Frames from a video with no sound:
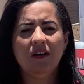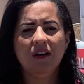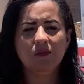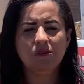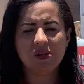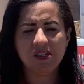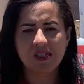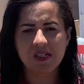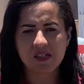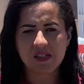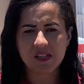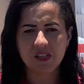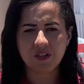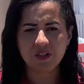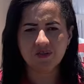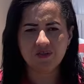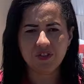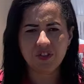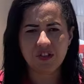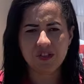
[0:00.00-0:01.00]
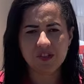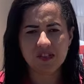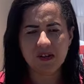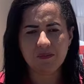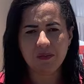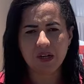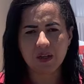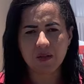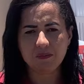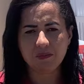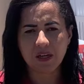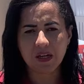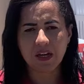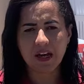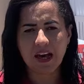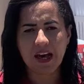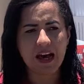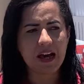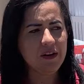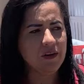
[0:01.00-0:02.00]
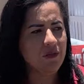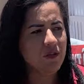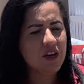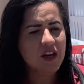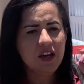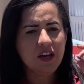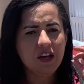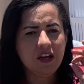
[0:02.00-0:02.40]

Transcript: Ambas aceitam financiamento bancário